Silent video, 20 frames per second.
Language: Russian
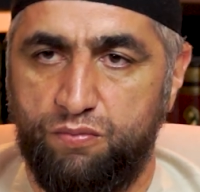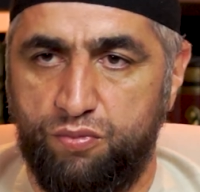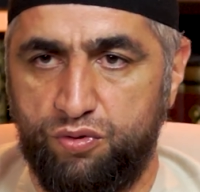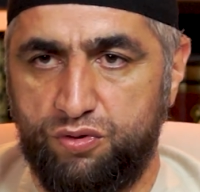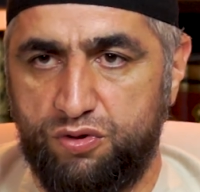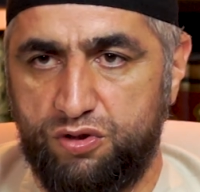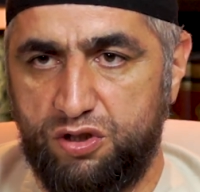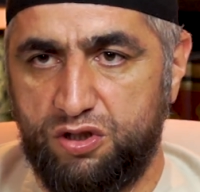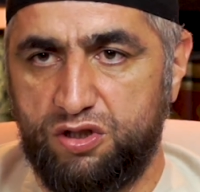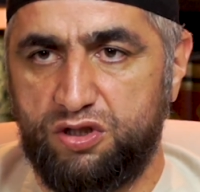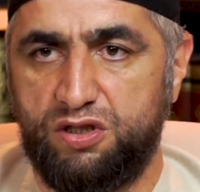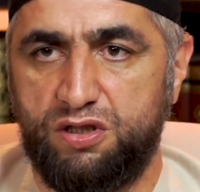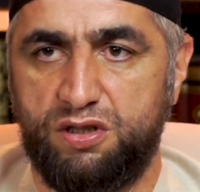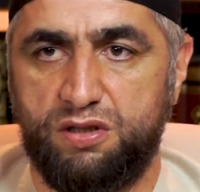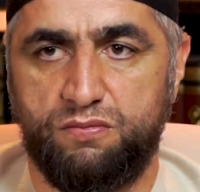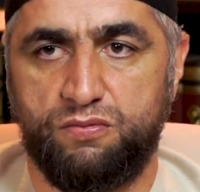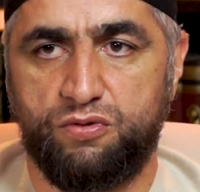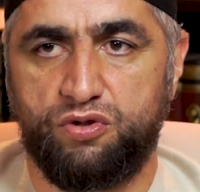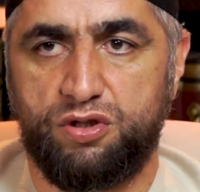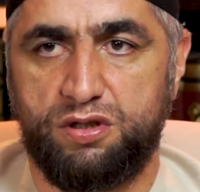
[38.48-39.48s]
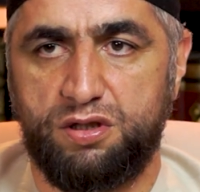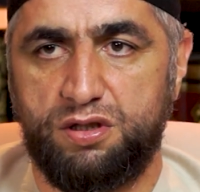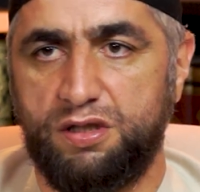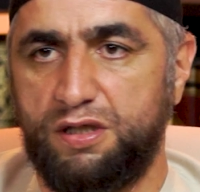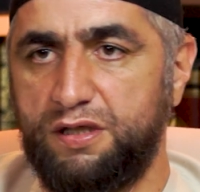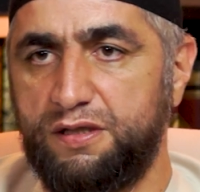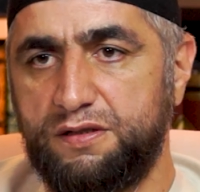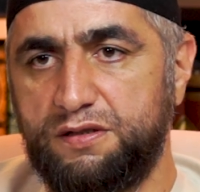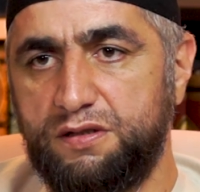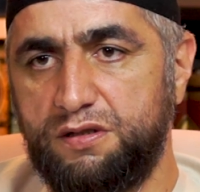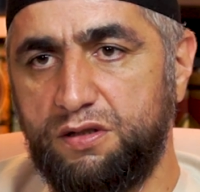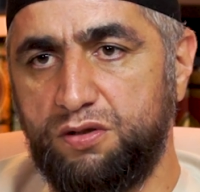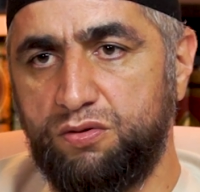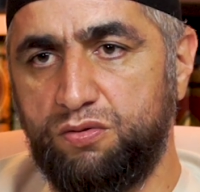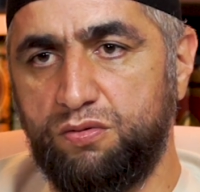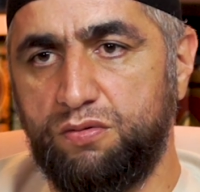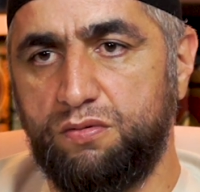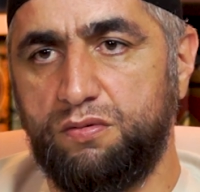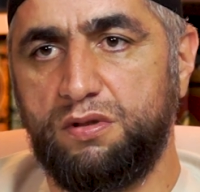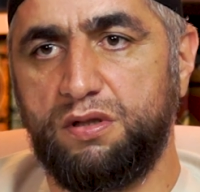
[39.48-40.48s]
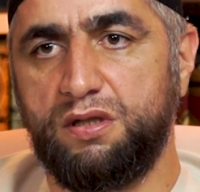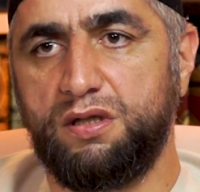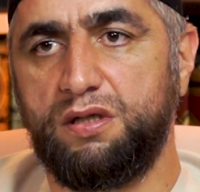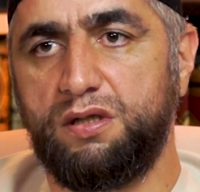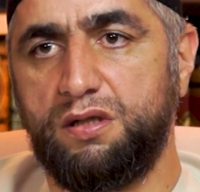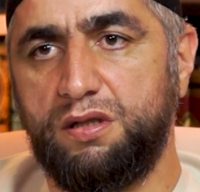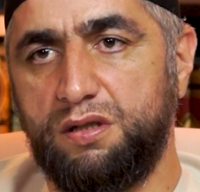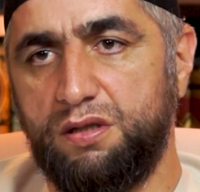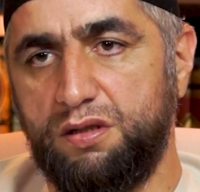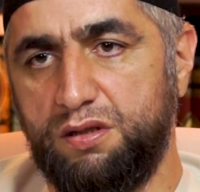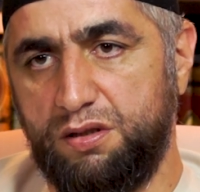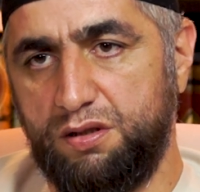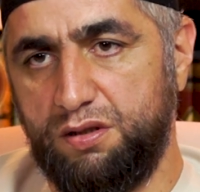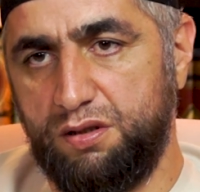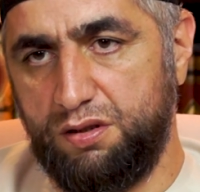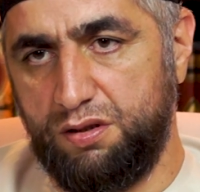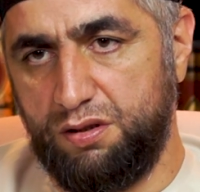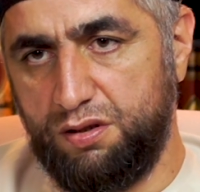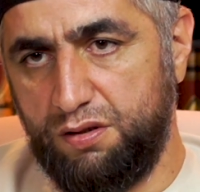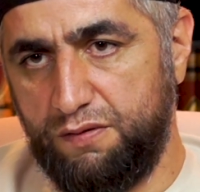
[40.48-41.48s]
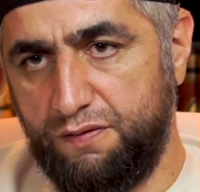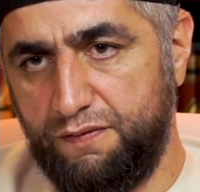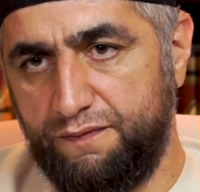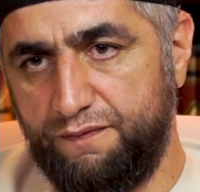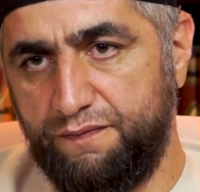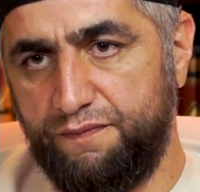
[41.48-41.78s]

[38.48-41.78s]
от женщин и мужчин разницы нету, их э,